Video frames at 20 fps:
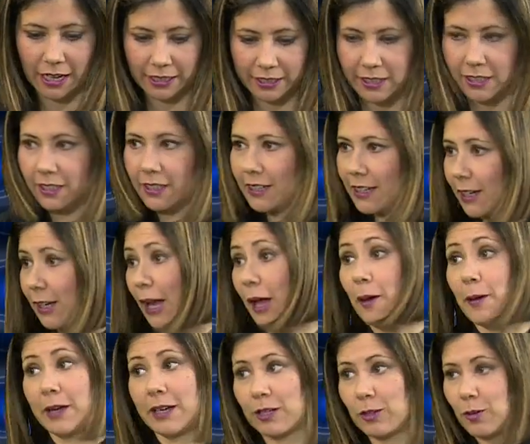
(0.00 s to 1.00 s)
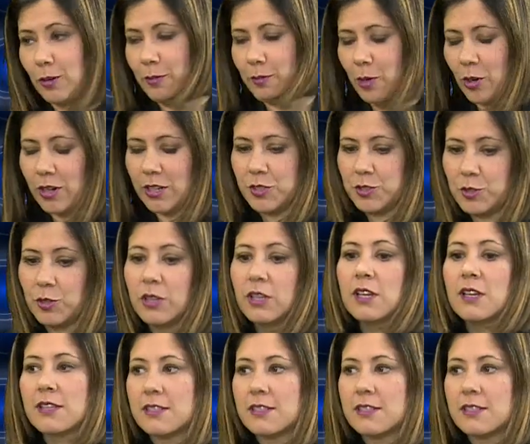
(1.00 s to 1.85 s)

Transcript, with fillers: aquí, que cada vez que lo hemos hecho,